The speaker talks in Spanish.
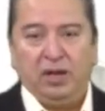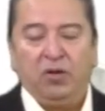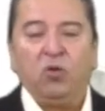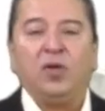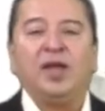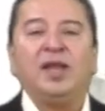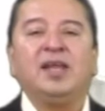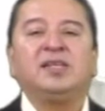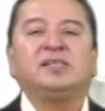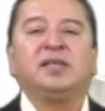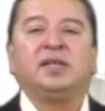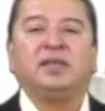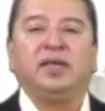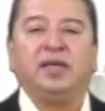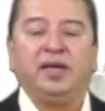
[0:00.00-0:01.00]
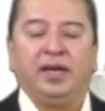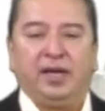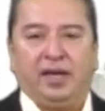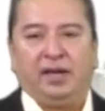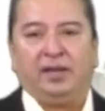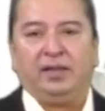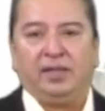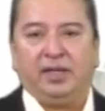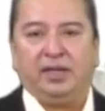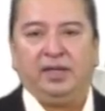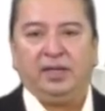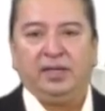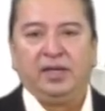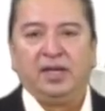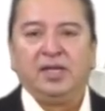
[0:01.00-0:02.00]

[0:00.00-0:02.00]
lo que es la estrategia carretera,